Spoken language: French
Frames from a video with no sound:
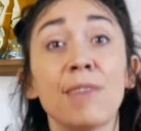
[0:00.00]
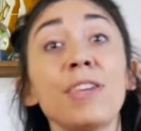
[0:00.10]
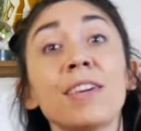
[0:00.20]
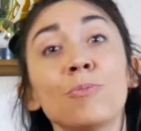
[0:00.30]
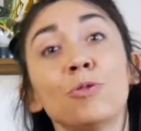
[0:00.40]
Et
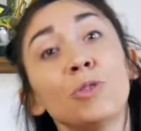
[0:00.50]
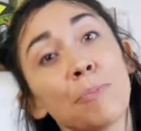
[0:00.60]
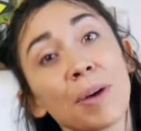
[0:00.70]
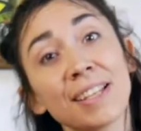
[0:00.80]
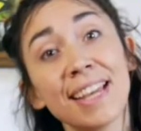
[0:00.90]
oui, comme toutes les
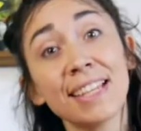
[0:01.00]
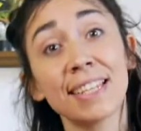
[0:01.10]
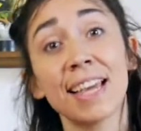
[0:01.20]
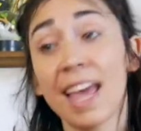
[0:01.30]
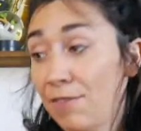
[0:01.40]

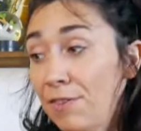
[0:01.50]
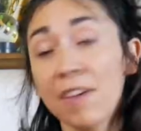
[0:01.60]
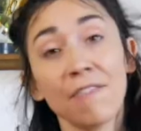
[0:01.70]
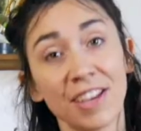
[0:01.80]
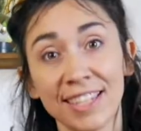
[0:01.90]
princesses, elle
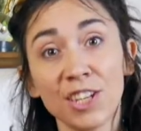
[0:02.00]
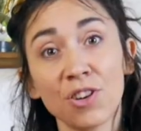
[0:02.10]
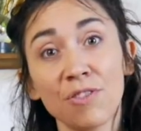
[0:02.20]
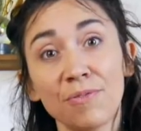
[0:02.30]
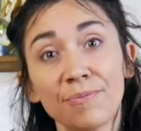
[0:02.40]
vivait avec ses
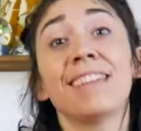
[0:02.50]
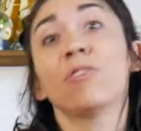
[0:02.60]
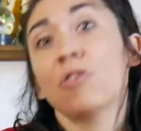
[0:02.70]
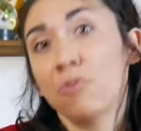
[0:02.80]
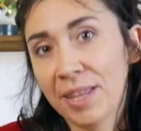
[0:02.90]
gens. Et
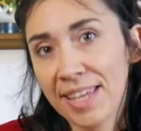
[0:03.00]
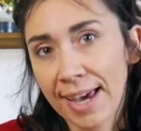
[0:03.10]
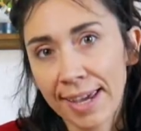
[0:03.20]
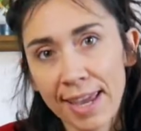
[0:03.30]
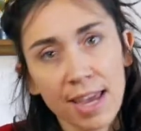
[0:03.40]
dans 9 mètres
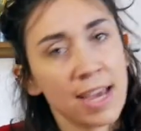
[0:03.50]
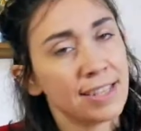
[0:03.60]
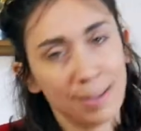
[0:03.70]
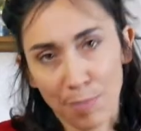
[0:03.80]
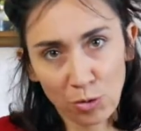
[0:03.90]
carrés,
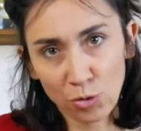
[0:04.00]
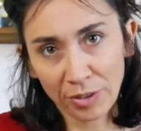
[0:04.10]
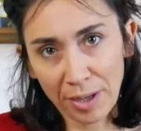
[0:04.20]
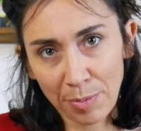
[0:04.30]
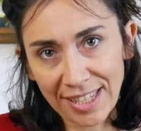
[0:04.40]
c'est pas toujours
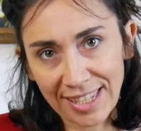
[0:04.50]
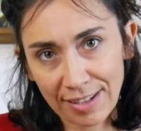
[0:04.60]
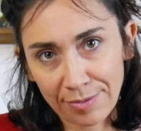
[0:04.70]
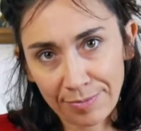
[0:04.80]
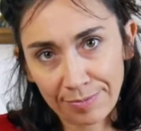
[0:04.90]
très
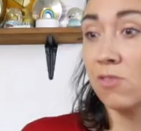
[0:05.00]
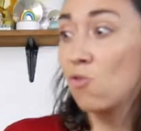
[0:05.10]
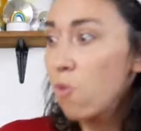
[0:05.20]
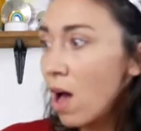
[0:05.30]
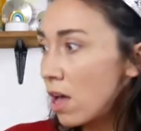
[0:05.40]
pratique.
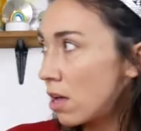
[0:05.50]
Quoi